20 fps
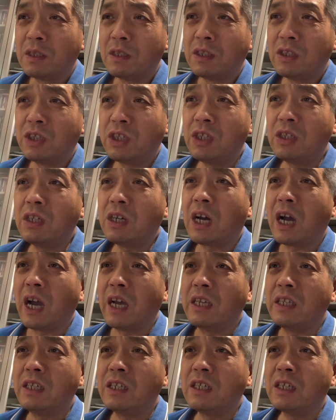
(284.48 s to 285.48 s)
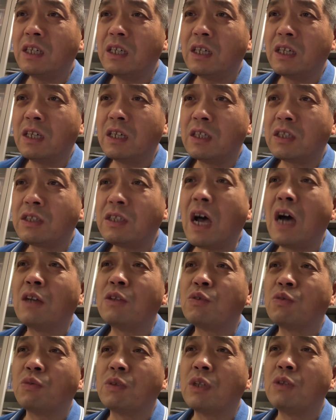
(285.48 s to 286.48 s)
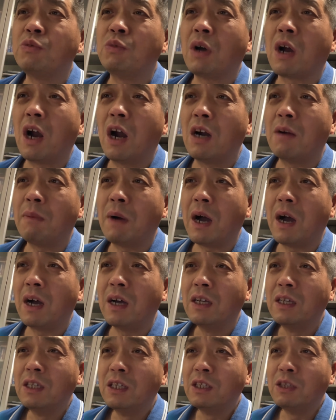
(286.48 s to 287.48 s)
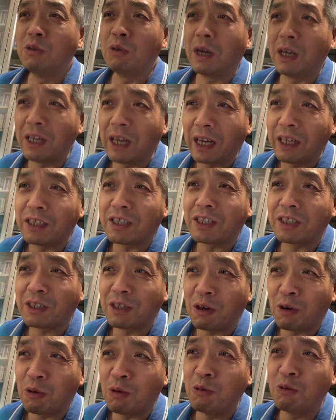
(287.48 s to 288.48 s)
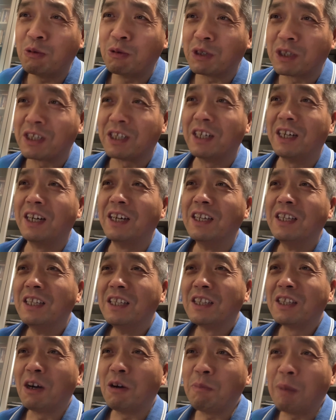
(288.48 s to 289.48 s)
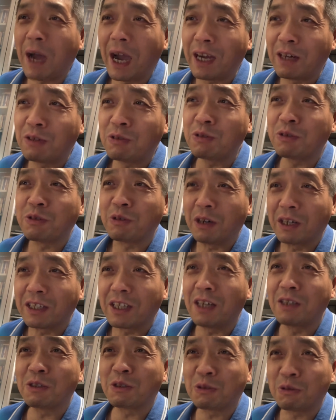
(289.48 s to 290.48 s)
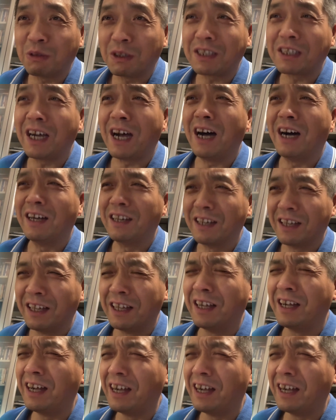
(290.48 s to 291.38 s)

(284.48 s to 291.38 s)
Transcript: 青海一个藏族的女孩吧，原来是个护士，到派出所当所长了。